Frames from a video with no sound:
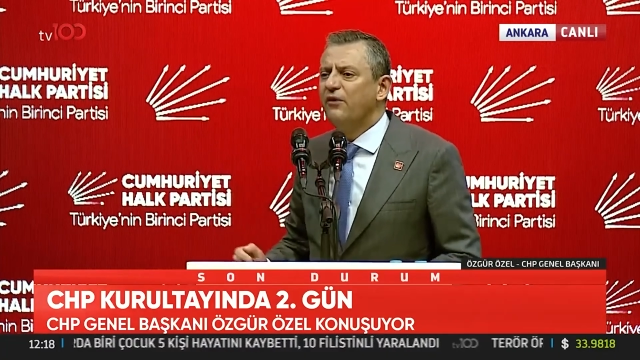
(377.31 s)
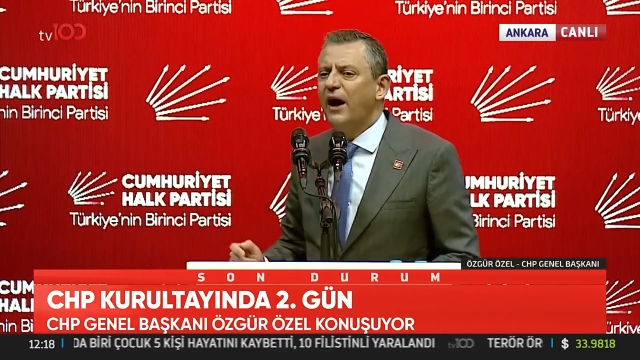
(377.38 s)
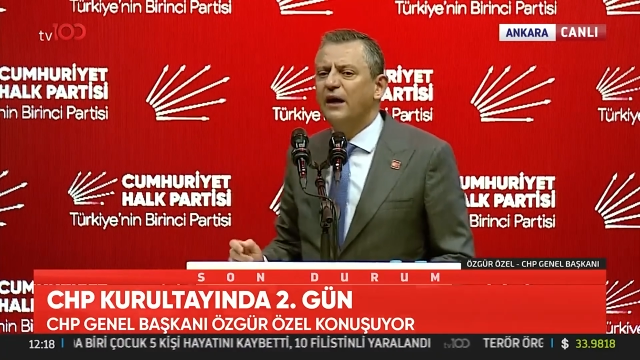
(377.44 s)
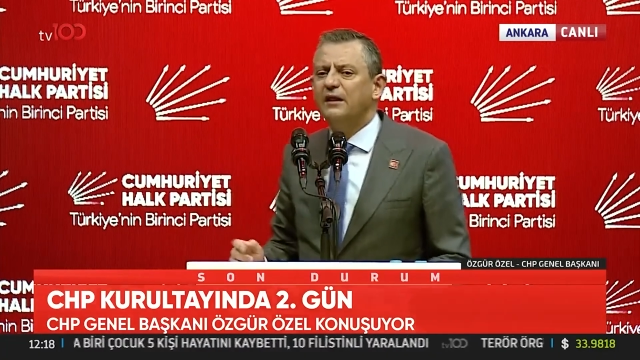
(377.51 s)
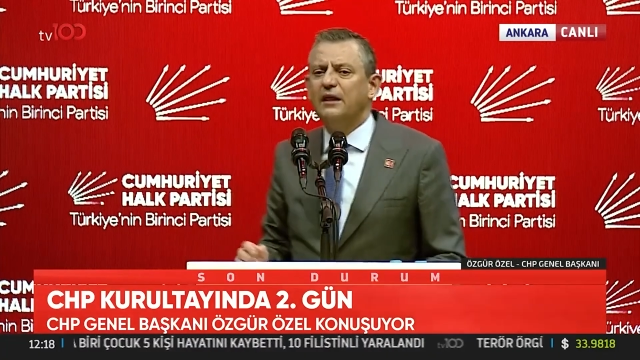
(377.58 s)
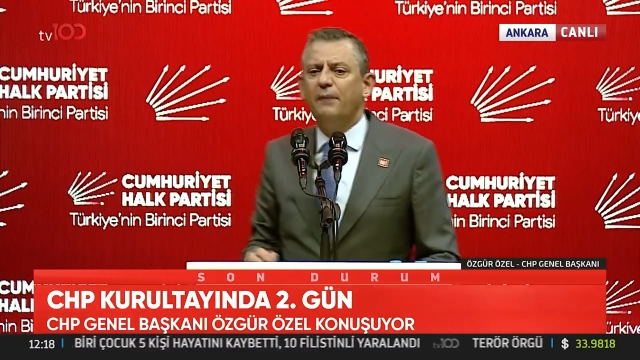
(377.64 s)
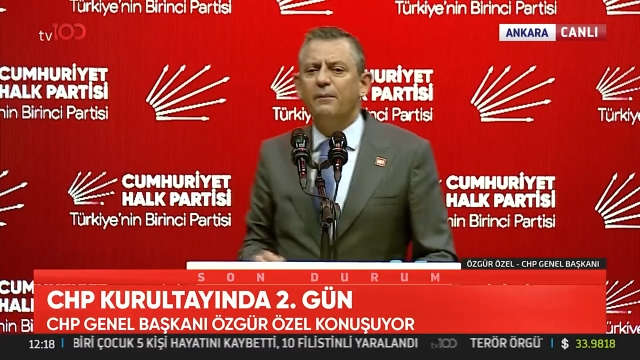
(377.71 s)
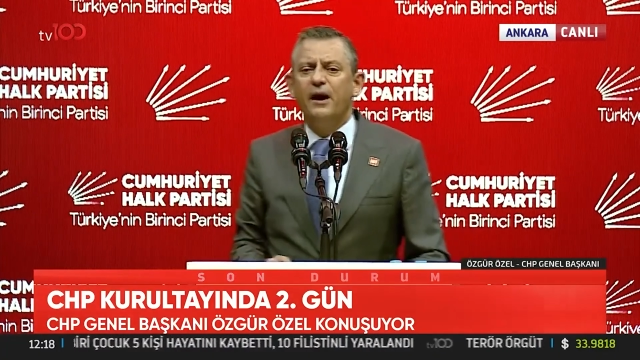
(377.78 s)

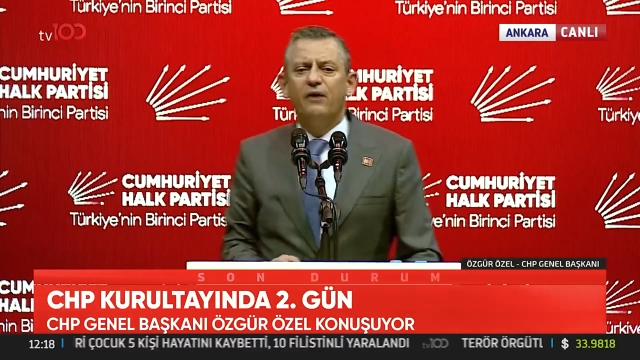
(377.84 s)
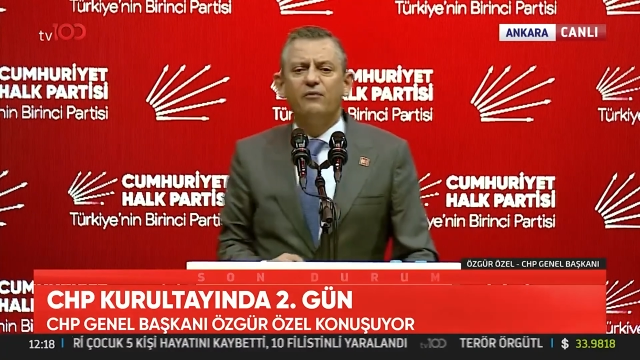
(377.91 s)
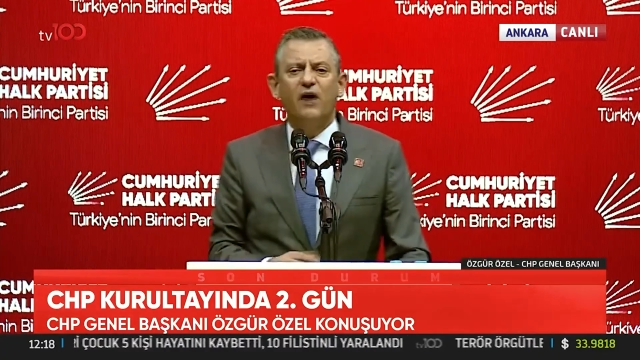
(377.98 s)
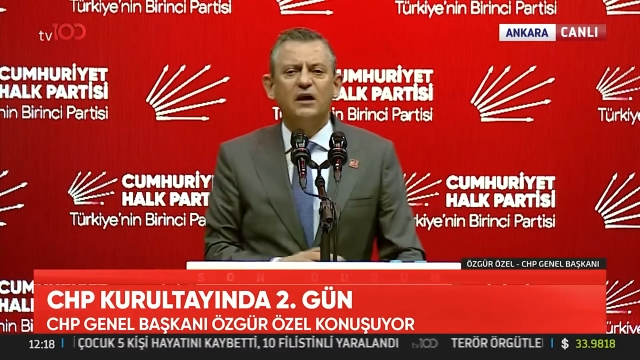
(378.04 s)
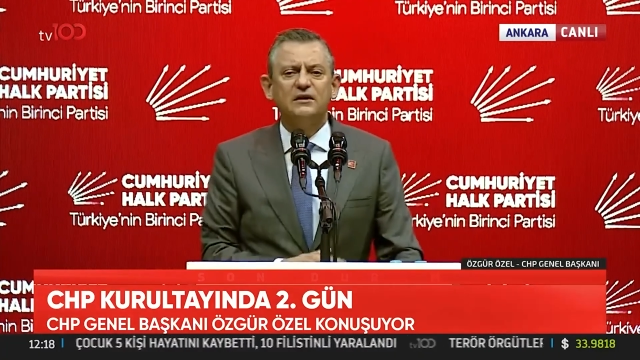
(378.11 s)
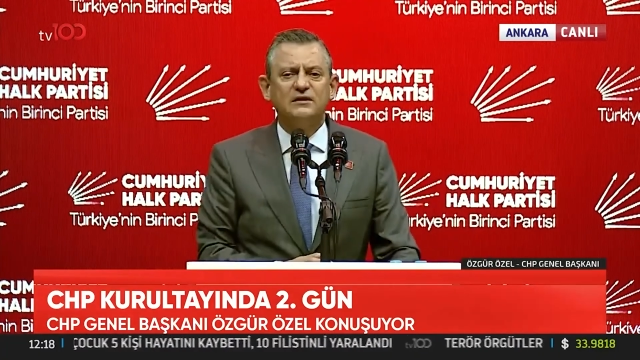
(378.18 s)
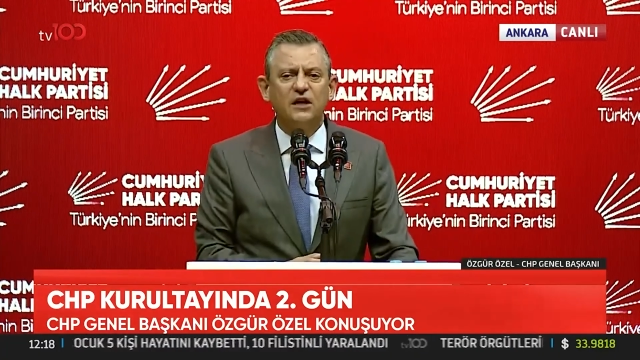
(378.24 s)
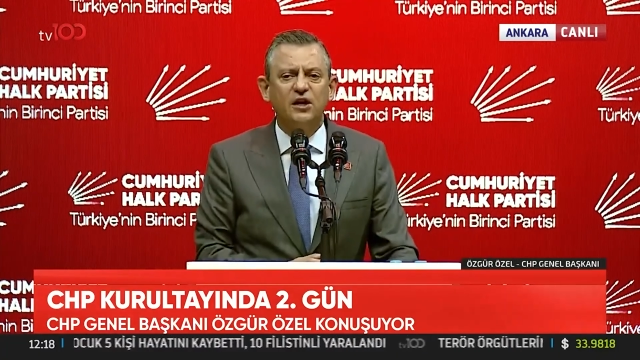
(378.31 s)
ver demeye
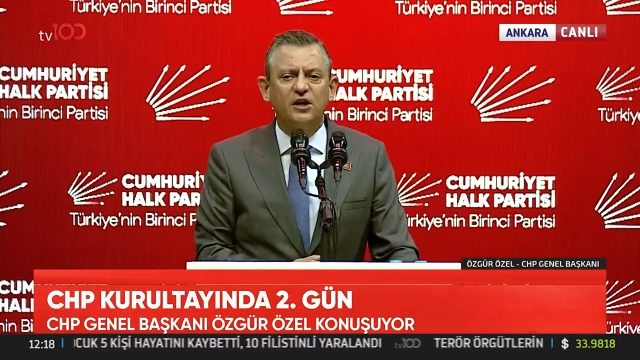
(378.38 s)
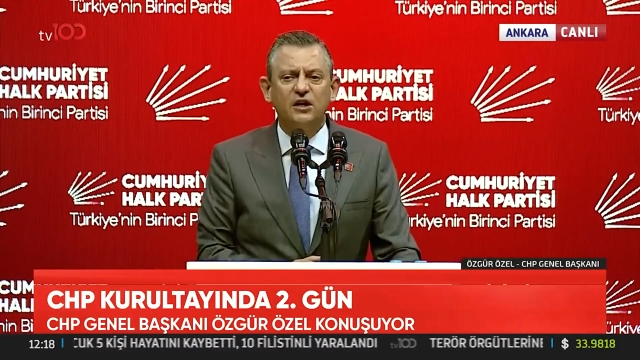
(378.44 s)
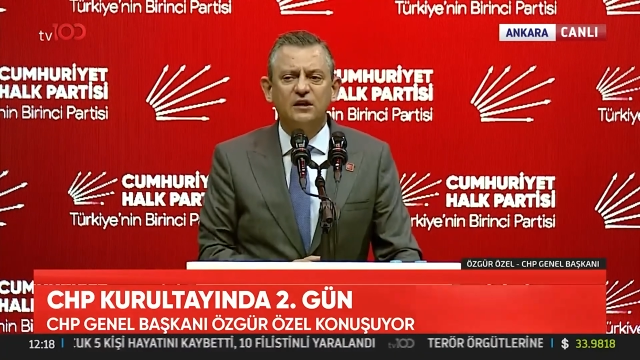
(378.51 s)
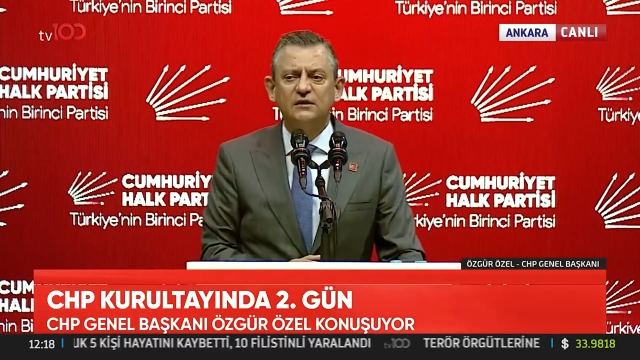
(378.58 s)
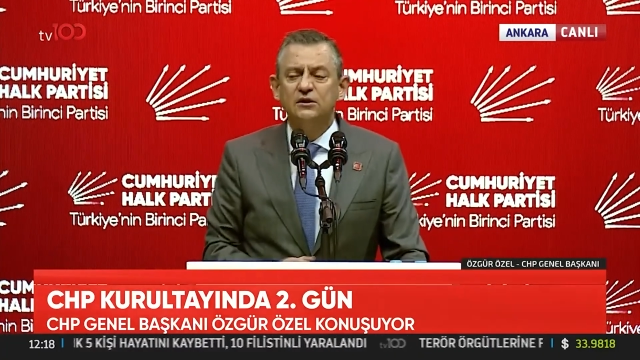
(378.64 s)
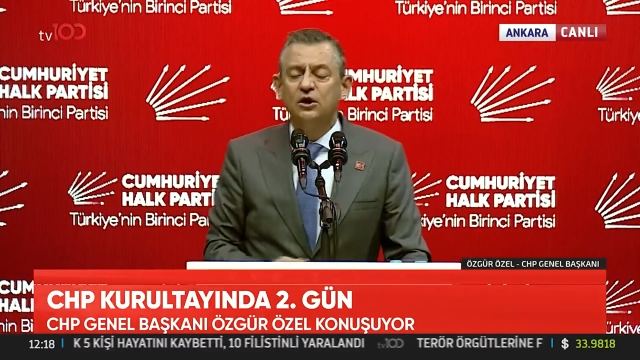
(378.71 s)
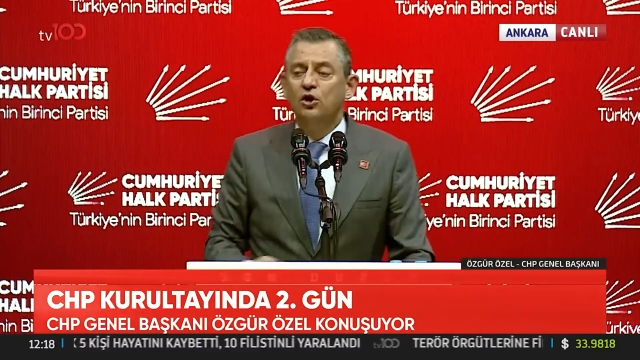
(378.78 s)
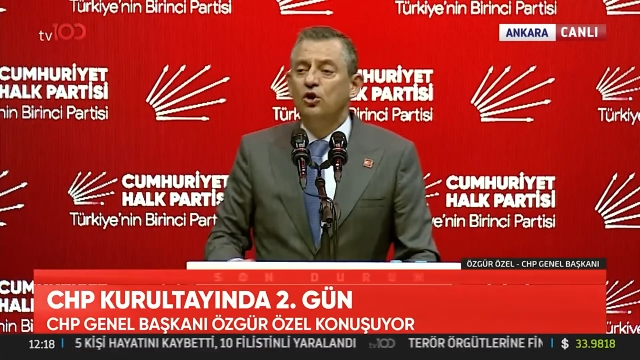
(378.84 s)

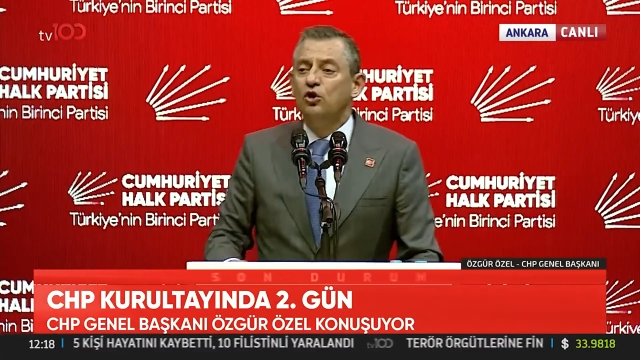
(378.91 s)
varsanız